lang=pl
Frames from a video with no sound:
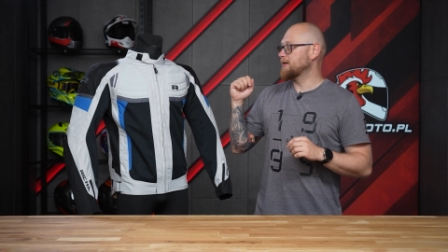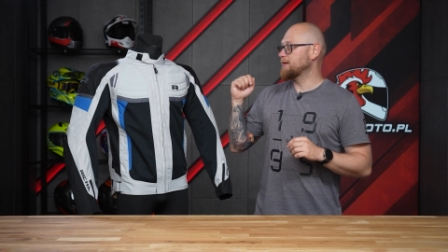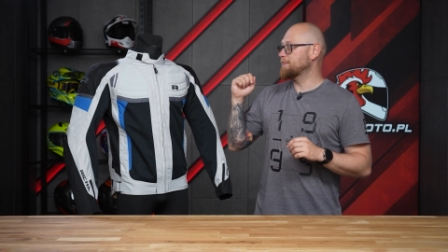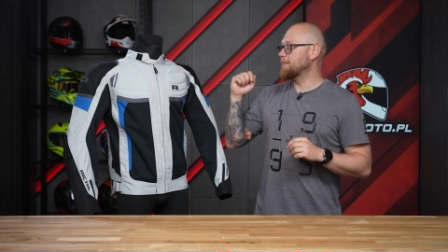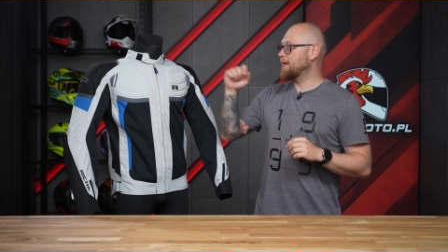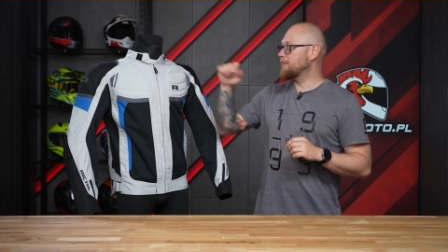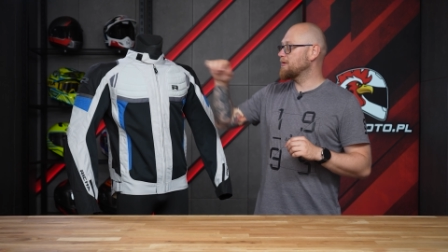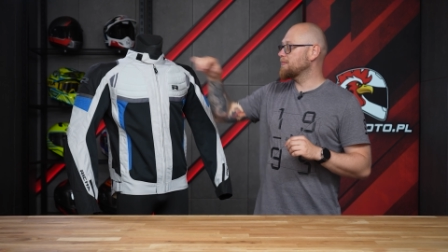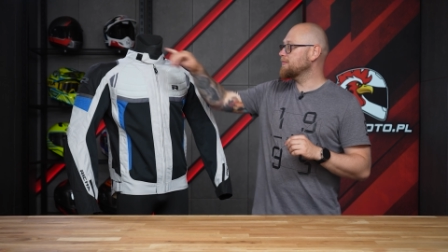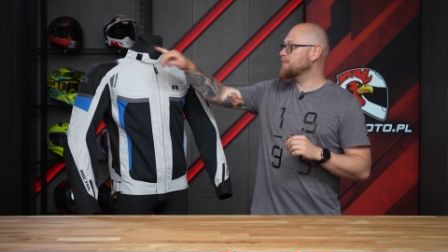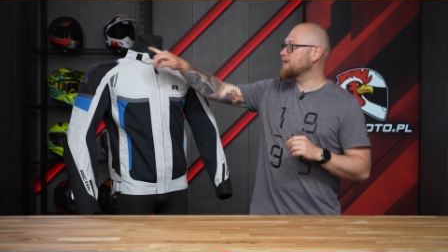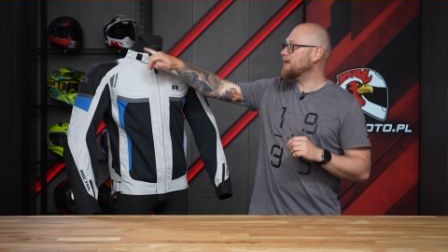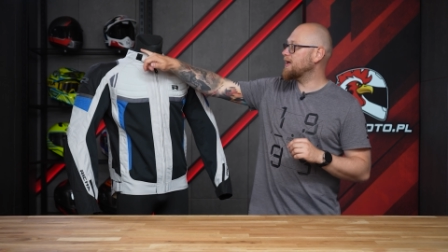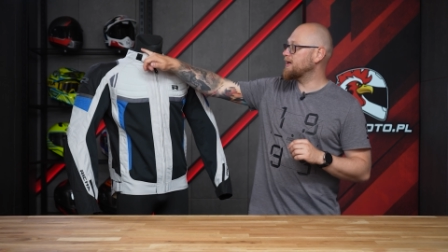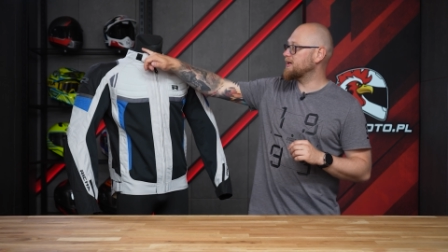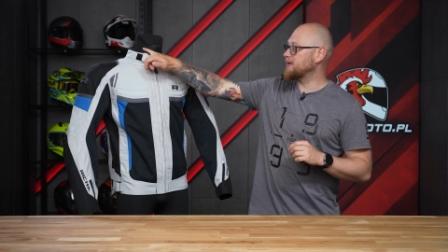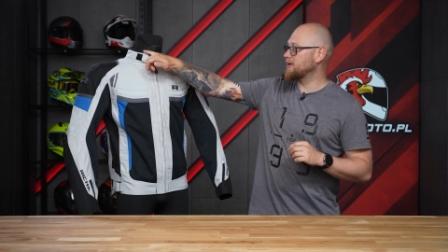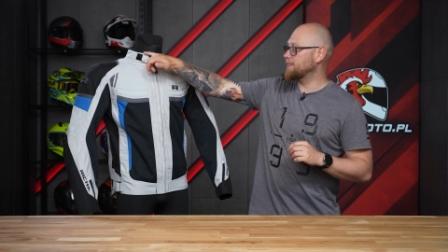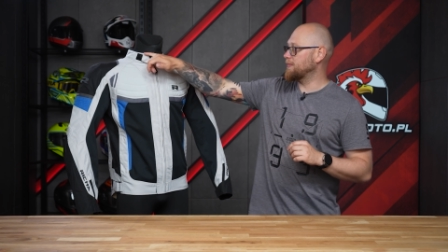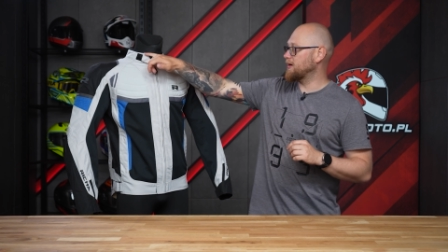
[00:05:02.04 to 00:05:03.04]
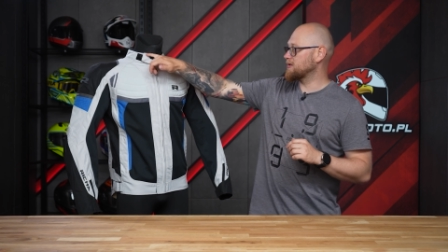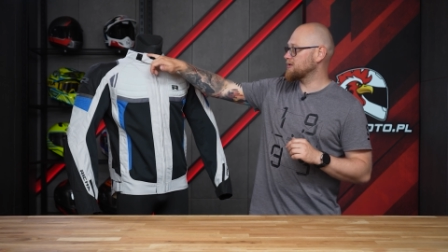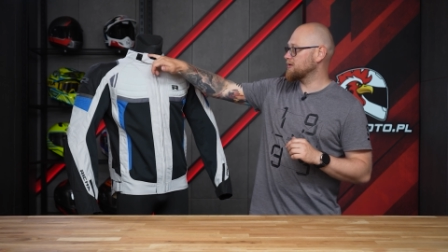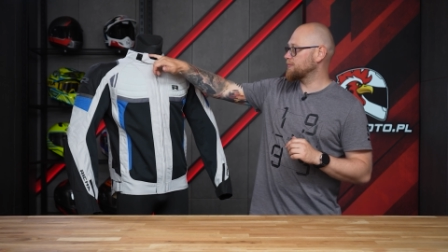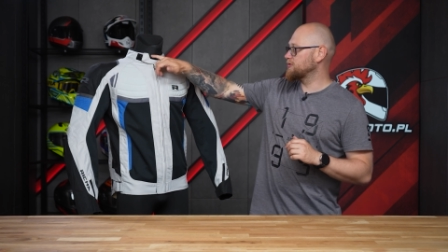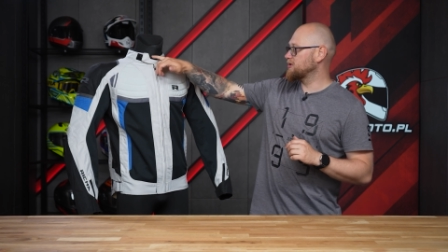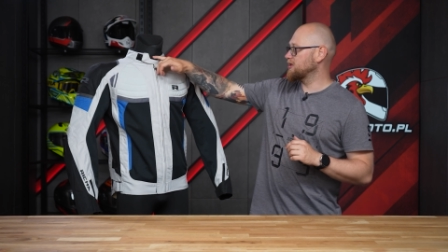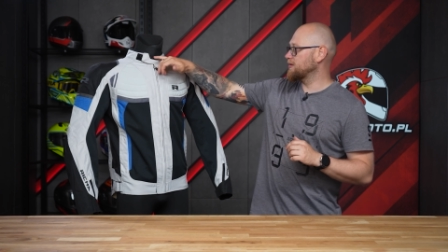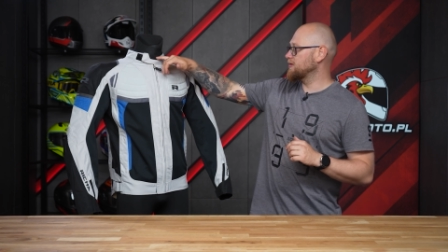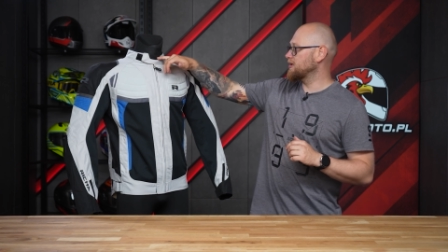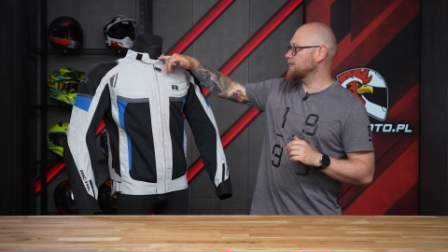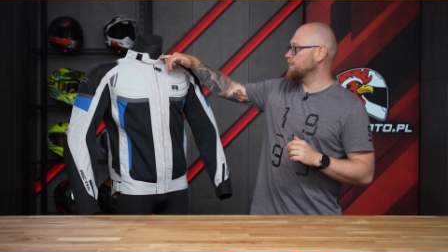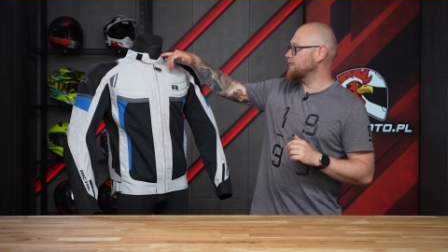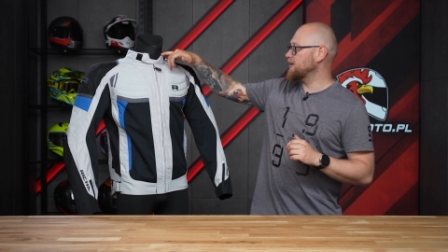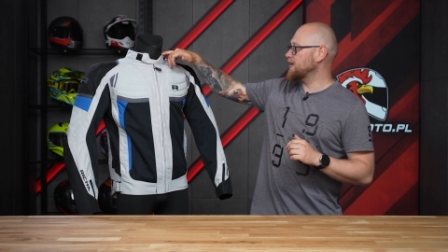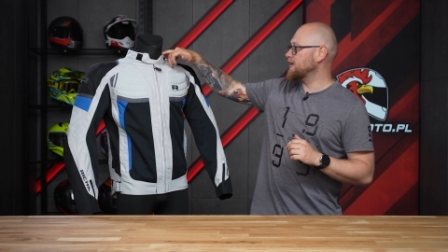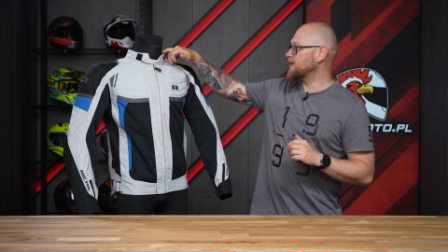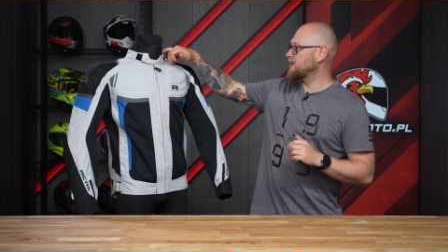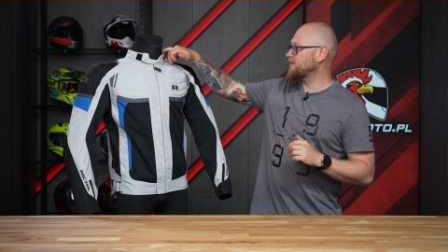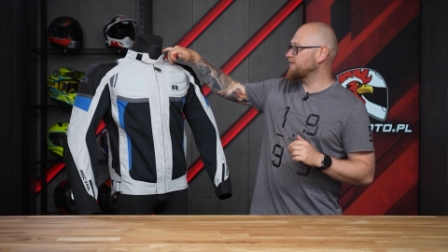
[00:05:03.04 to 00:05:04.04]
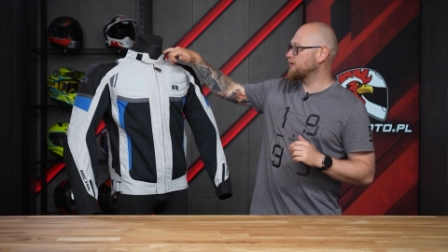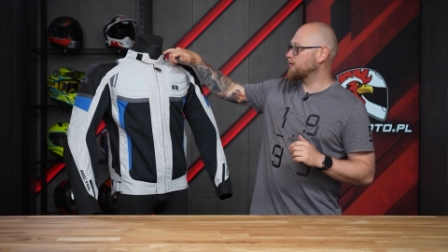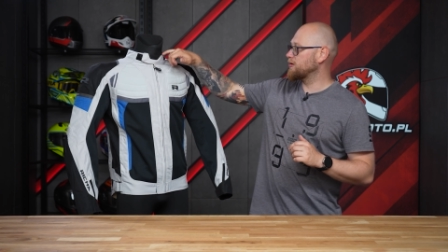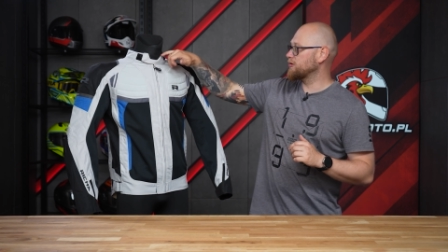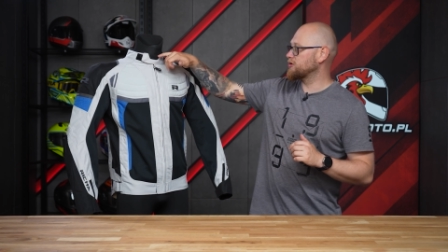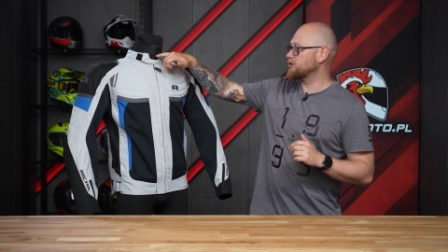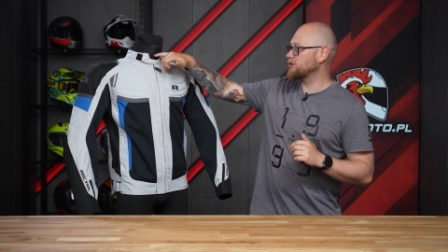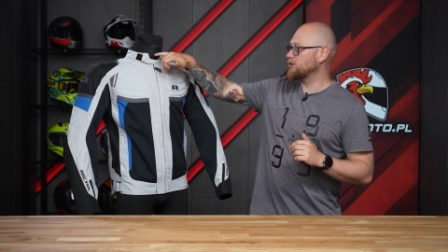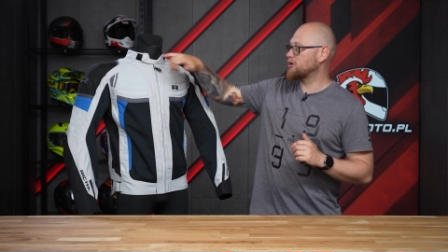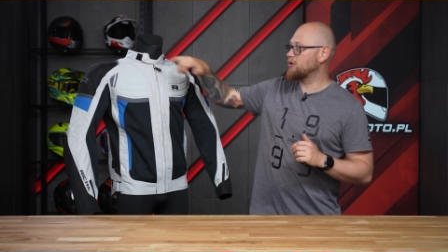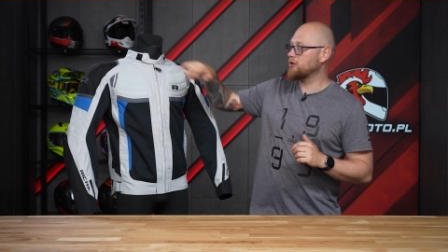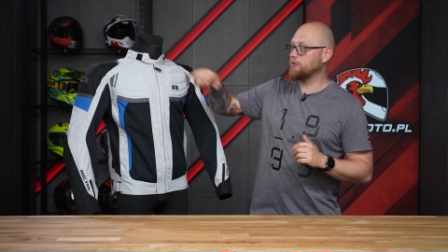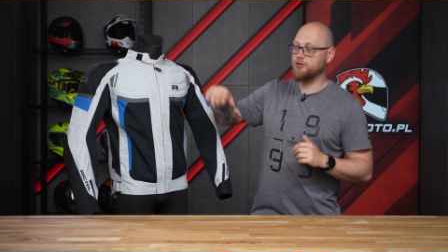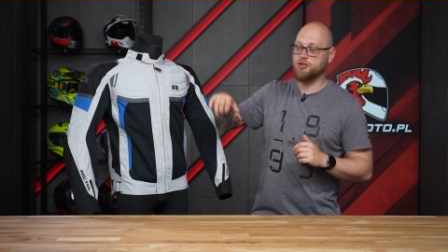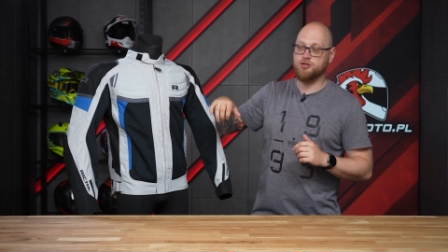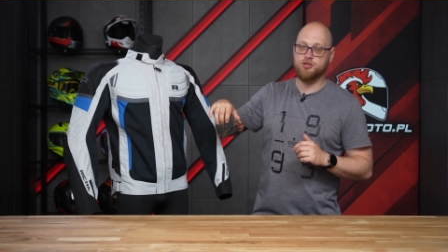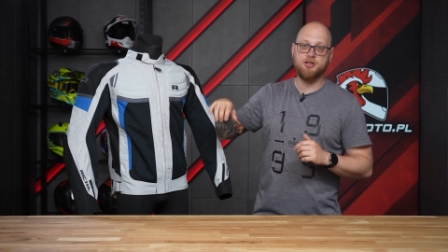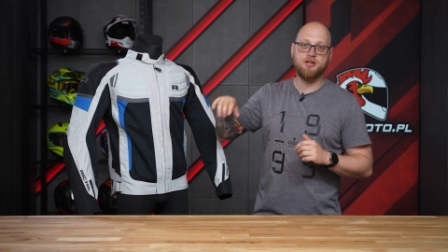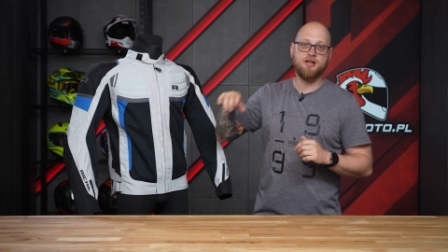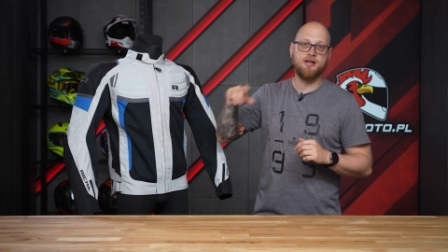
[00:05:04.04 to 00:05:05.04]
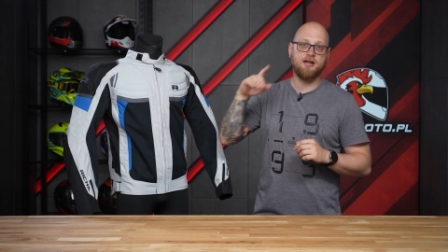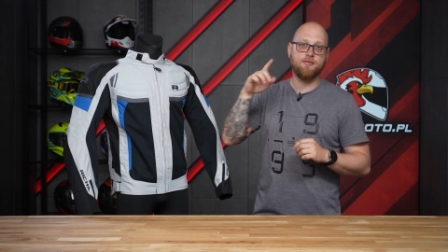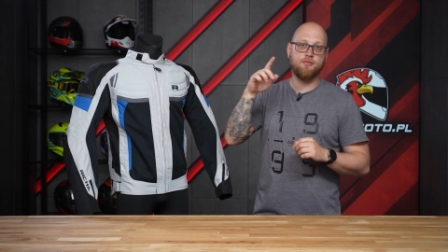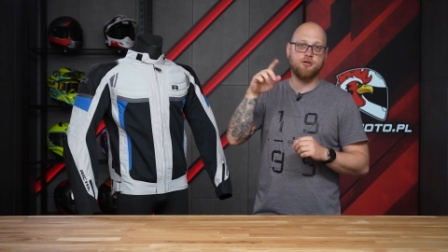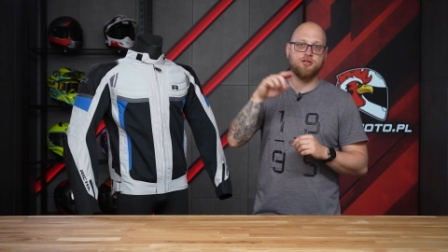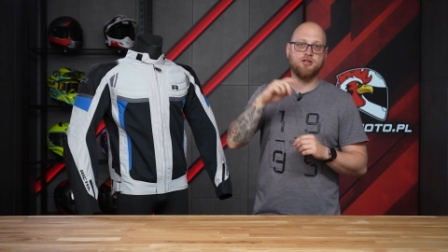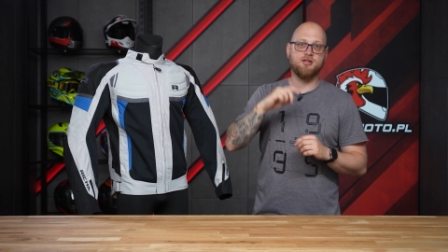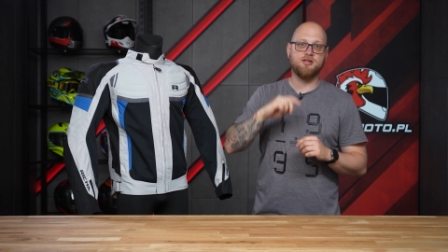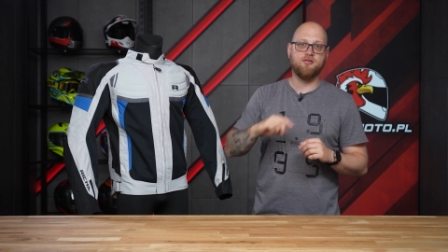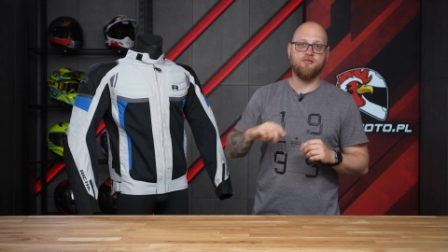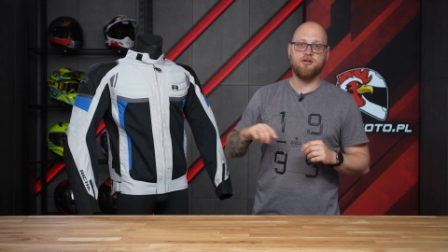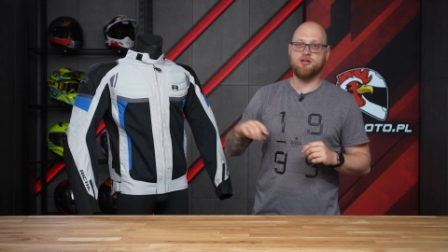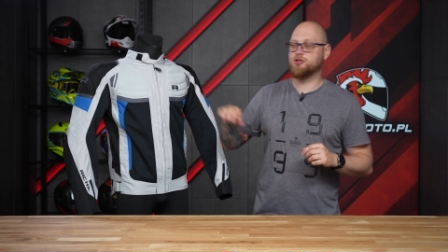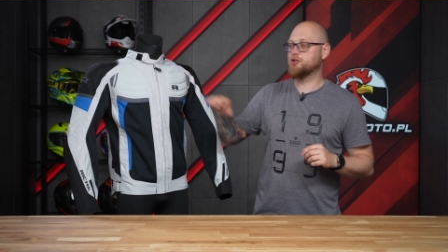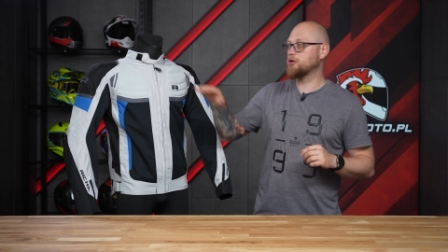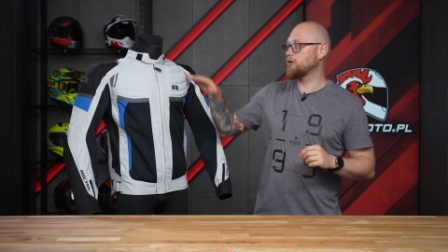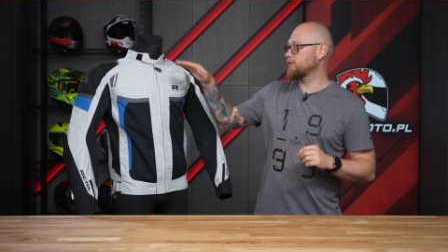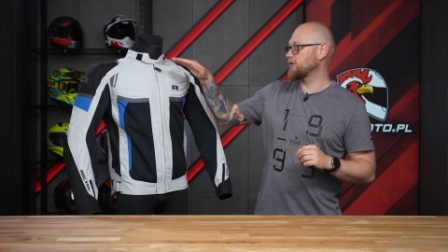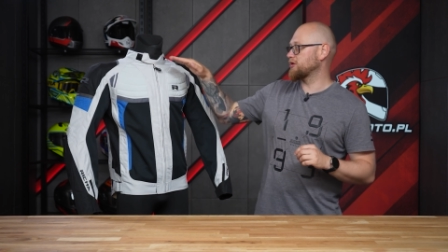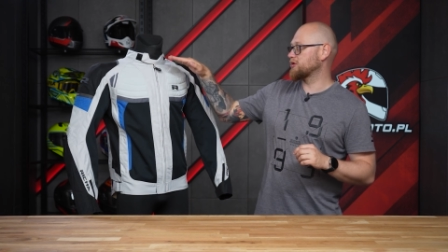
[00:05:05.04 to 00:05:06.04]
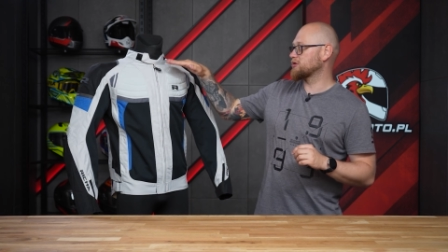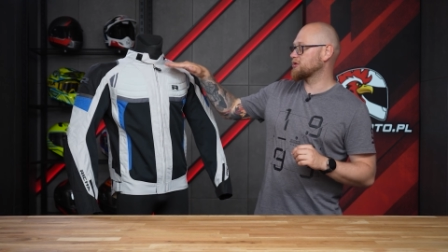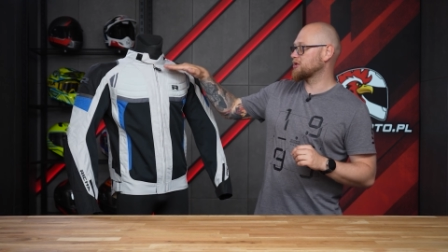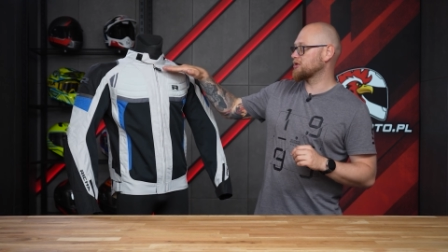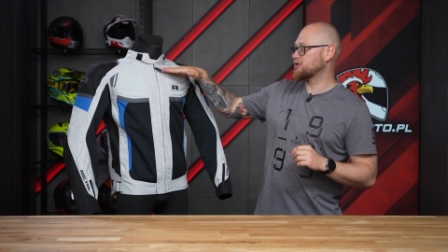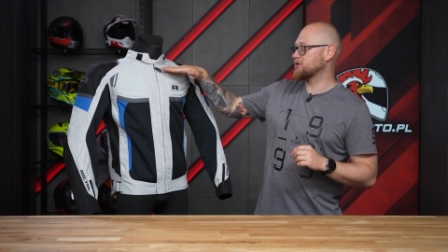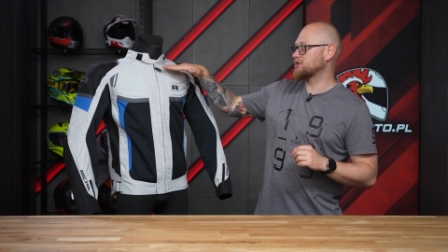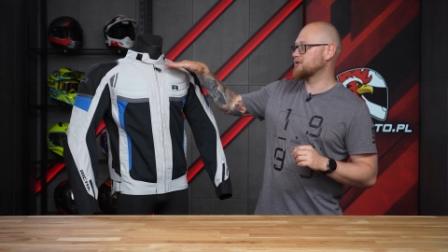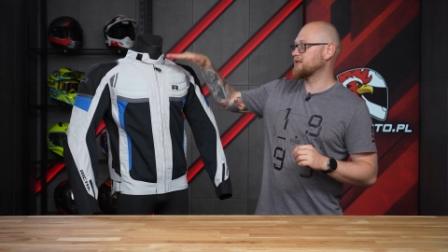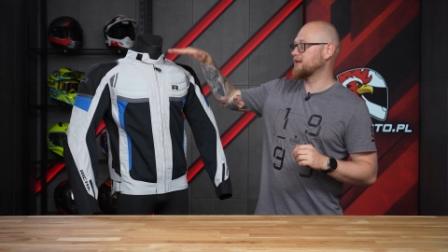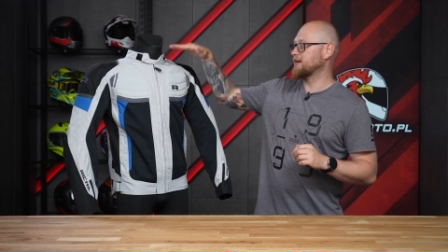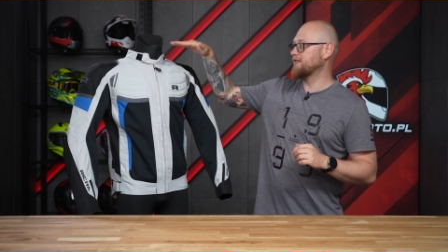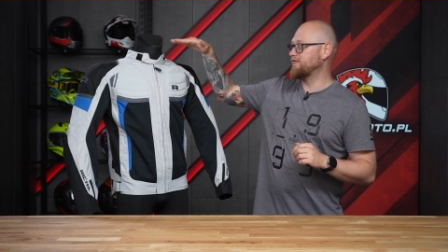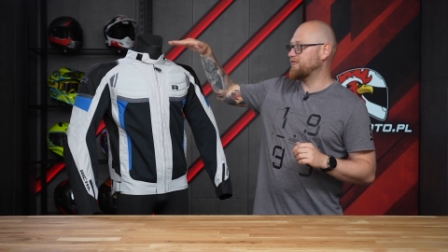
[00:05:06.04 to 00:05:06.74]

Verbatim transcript: E, mamy miękkie, bardzo przyjemne, miękkie wykończenie kołnierzyka. Jak możecie zauważyć, kołnierzyk też jest